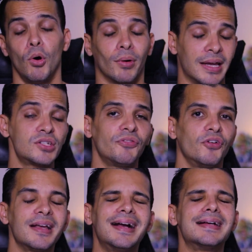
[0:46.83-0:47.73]
Bom, quem já
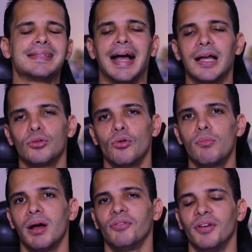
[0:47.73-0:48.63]
foi enganado
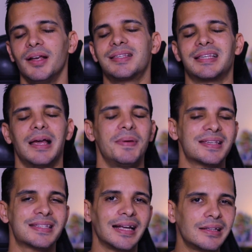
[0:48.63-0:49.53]
alguma vez sabe
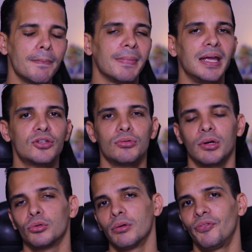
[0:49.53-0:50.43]
exatamente do
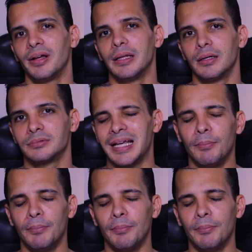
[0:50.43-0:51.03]
que eu tô falando, né?